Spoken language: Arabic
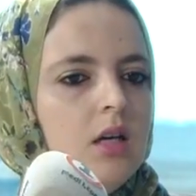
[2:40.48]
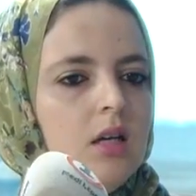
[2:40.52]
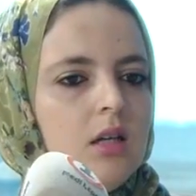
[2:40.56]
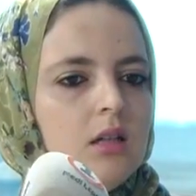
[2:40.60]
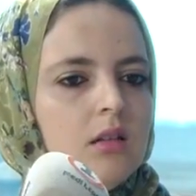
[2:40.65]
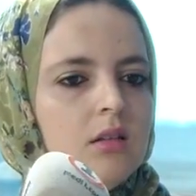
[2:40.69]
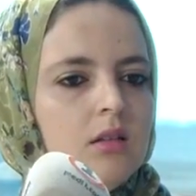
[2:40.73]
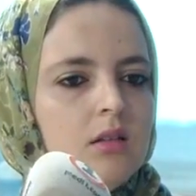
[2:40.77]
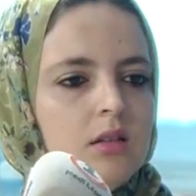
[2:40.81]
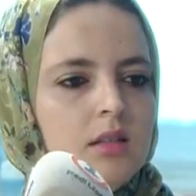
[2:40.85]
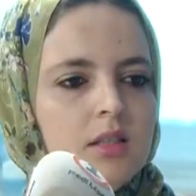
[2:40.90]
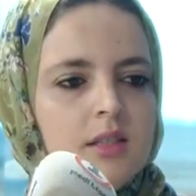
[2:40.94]

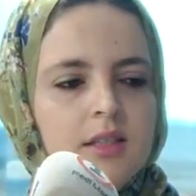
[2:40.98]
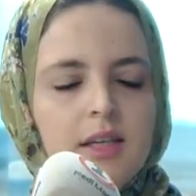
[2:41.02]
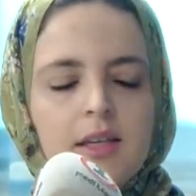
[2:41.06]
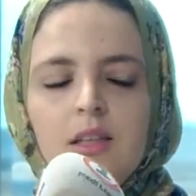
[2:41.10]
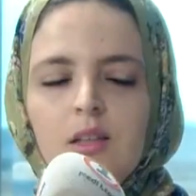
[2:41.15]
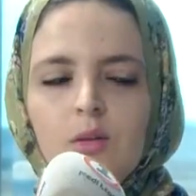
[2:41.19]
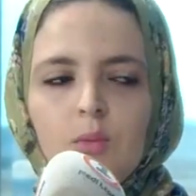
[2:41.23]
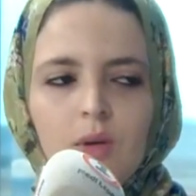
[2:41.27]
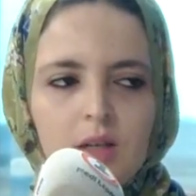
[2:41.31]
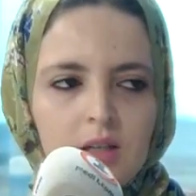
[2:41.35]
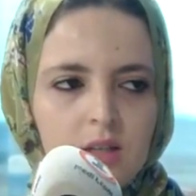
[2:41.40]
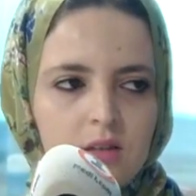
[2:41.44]
يعني
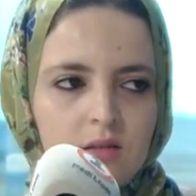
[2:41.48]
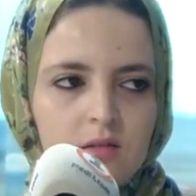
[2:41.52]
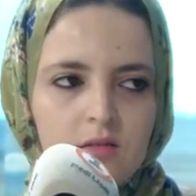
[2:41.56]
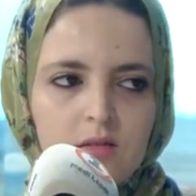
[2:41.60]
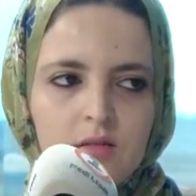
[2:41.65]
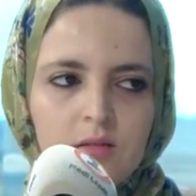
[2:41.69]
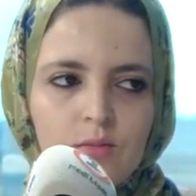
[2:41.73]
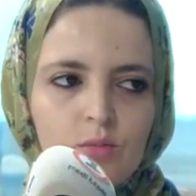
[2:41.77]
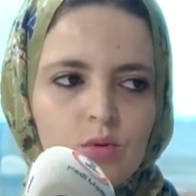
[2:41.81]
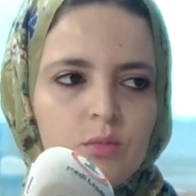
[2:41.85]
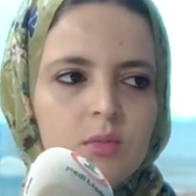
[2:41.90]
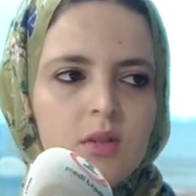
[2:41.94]
اي واحد
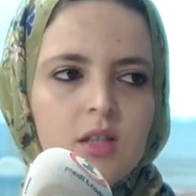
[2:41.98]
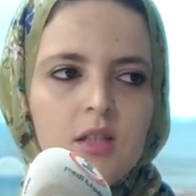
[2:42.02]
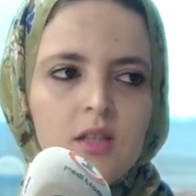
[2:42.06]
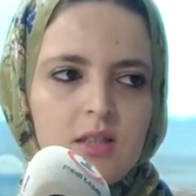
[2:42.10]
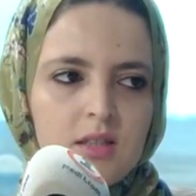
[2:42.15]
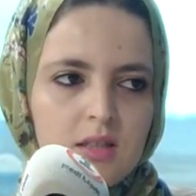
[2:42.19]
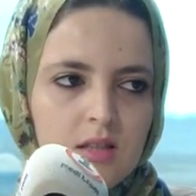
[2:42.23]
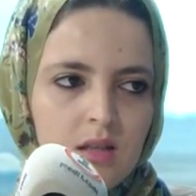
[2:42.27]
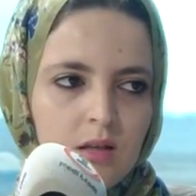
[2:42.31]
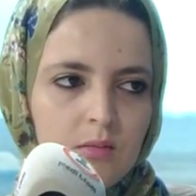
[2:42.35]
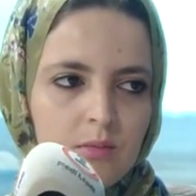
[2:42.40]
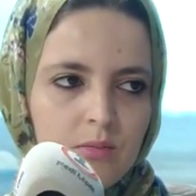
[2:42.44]
ممكن
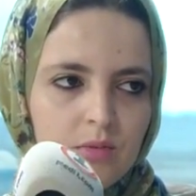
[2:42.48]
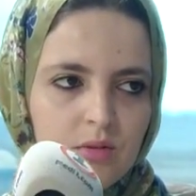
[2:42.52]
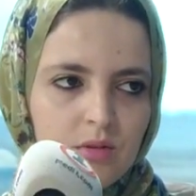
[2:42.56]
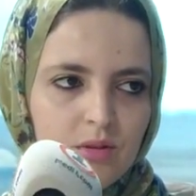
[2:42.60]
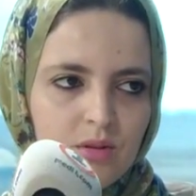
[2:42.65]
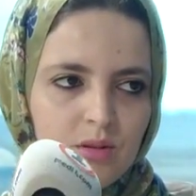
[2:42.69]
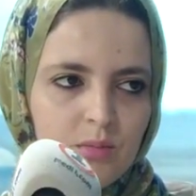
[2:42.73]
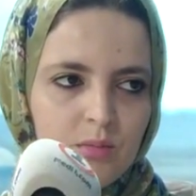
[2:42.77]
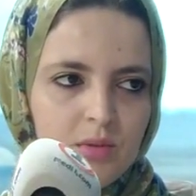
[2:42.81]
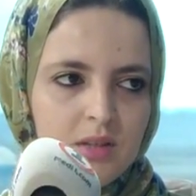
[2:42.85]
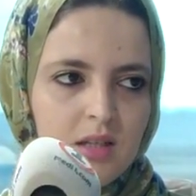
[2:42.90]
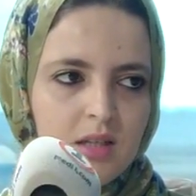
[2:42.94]
يتصاب
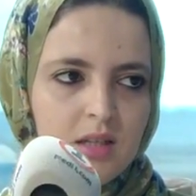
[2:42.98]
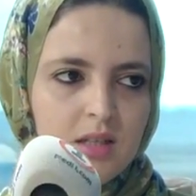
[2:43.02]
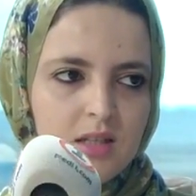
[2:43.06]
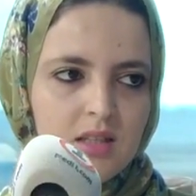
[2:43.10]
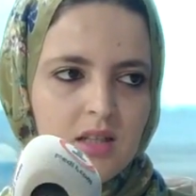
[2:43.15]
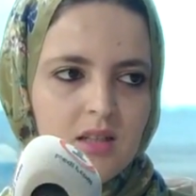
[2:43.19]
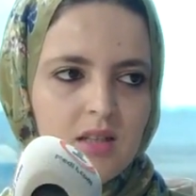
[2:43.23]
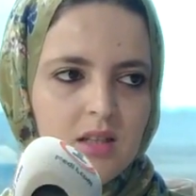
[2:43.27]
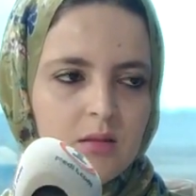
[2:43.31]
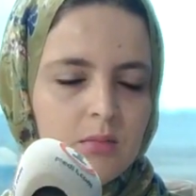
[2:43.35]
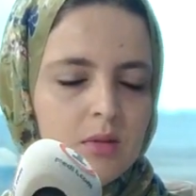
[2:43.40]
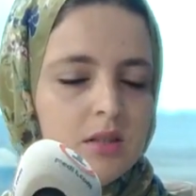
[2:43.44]
بداء
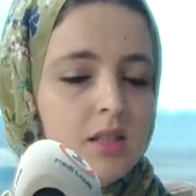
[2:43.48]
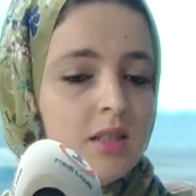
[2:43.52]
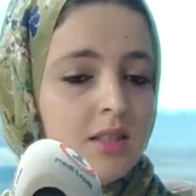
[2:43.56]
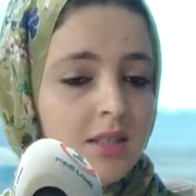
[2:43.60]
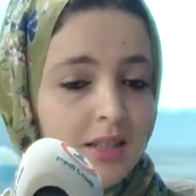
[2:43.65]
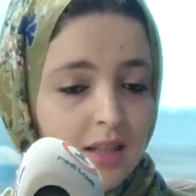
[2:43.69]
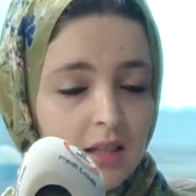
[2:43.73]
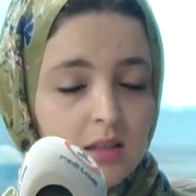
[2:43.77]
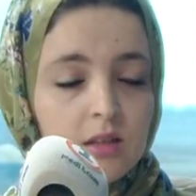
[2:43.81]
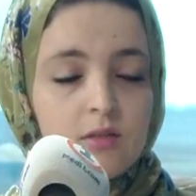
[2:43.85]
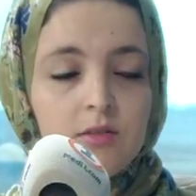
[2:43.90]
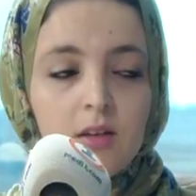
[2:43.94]
الثعلبه يعني حتى
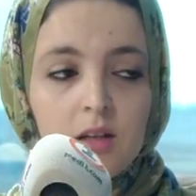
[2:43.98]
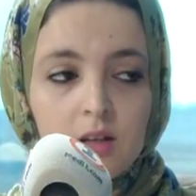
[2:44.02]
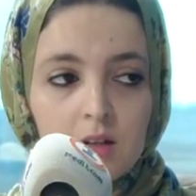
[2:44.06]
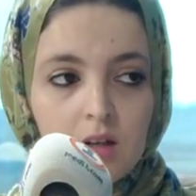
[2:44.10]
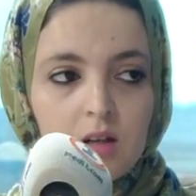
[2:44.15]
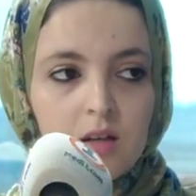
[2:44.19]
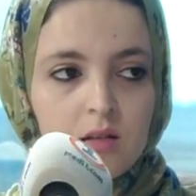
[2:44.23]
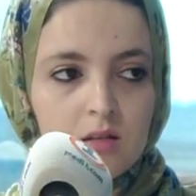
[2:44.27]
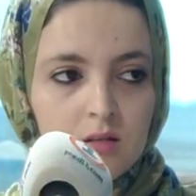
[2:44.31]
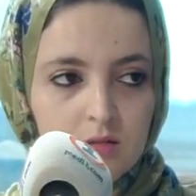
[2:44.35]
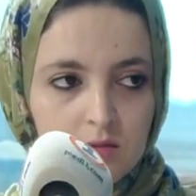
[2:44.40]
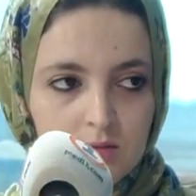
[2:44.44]
الاطفال
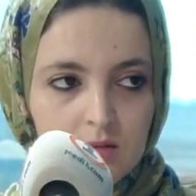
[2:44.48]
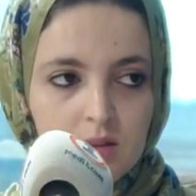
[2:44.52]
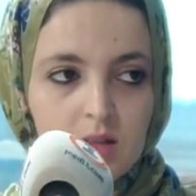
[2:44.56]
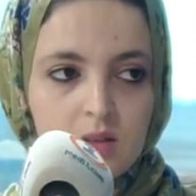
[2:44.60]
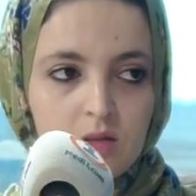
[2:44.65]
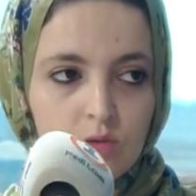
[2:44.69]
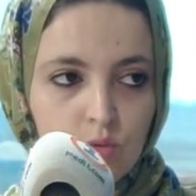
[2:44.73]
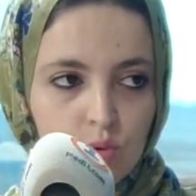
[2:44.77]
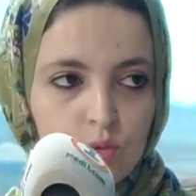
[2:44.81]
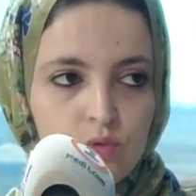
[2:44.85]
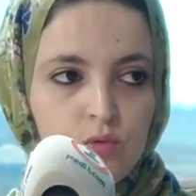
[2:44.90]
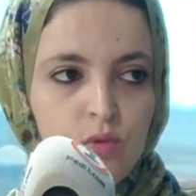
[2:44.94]

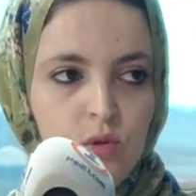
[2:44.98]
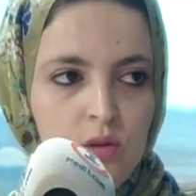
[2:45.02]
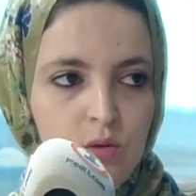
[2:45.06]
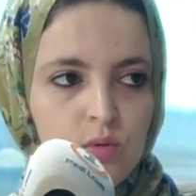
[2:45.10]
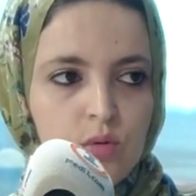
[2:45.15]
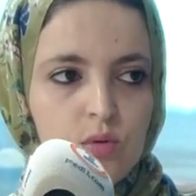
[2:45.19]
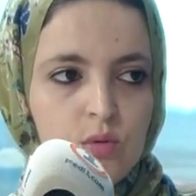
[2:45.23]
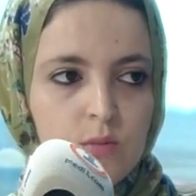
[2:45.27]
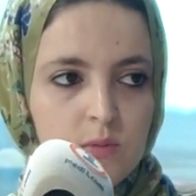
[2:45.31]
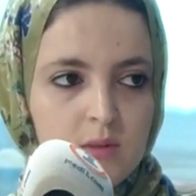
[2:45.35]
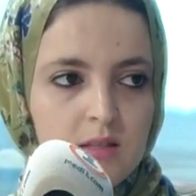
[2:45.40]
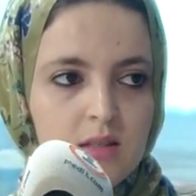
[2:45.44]
كنشوفوا
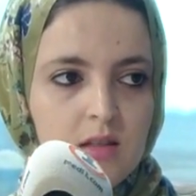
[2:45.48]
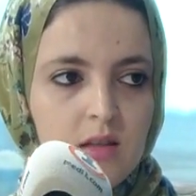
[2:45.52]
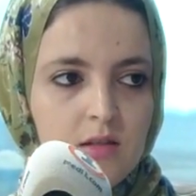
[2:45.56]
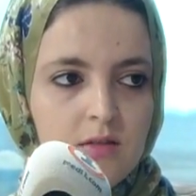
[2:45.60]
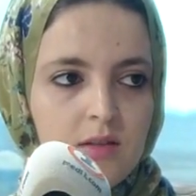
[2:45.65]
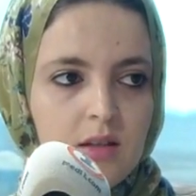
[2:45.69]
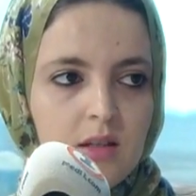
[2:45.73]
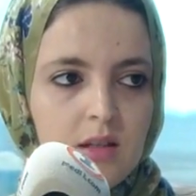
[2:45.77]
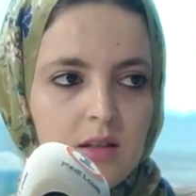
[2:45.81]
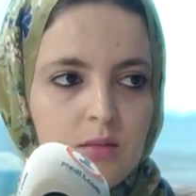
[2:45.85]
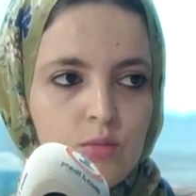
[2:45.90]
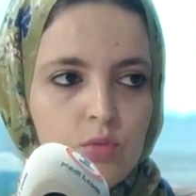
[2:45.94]
عندهم
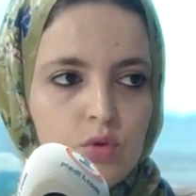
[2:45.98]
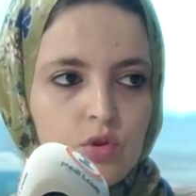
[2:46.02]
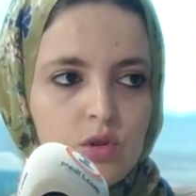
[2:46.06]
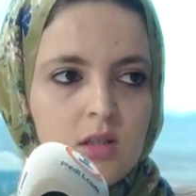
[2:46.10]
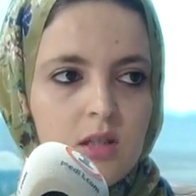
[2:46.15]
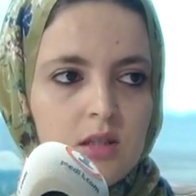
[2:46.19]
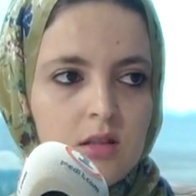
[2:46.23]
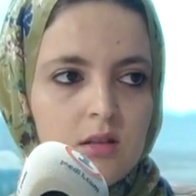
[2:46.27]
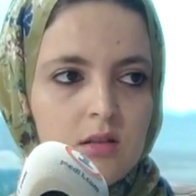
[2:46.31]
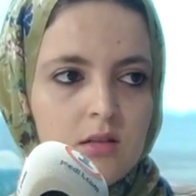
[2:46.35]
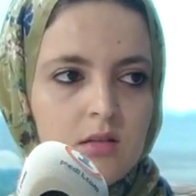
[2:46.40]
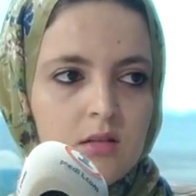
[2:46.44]
بزاف هذا
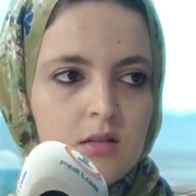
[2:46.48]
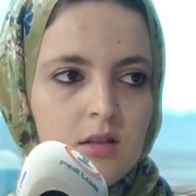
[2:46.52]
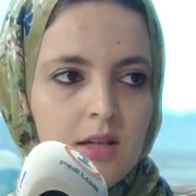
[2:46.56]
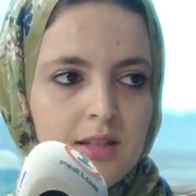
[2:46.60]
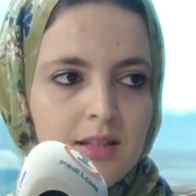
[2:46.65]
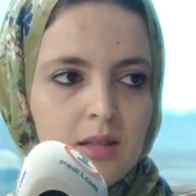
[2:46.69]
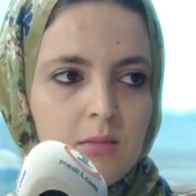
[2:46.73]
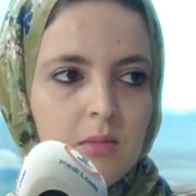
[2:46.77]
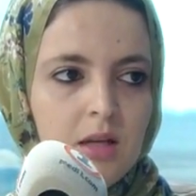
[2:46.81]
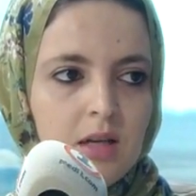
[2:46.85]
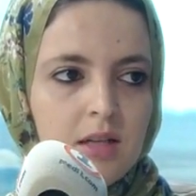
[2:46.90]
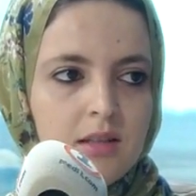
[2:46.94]
المشكل هذا
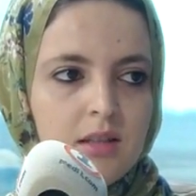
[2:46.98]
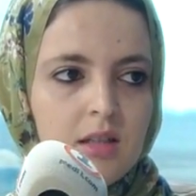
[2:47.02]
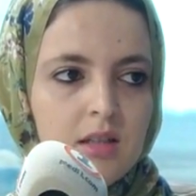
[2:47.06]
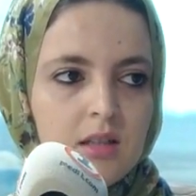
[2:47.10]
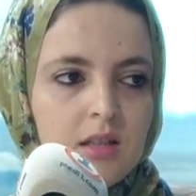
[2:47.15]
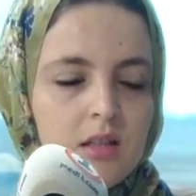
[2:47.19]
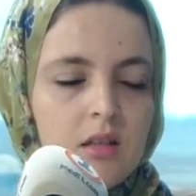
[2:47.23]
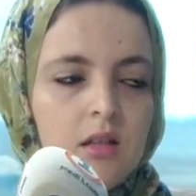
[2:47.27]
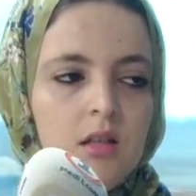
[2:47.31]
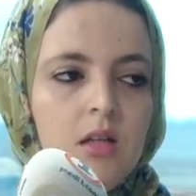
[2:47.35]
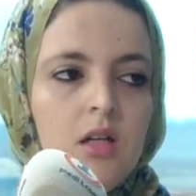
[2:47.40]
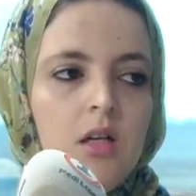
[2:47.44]
المرض
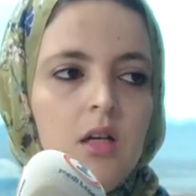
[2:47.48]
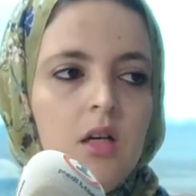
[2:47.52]
هذا